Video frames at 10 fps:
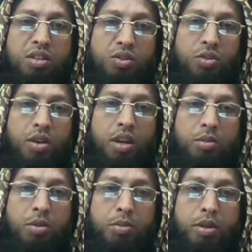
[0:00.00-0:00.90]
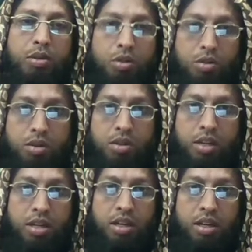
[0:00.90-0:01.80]
সলা বলবেন তখন তারা
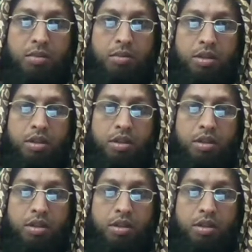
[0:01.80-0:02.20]
দাঁড়াবেন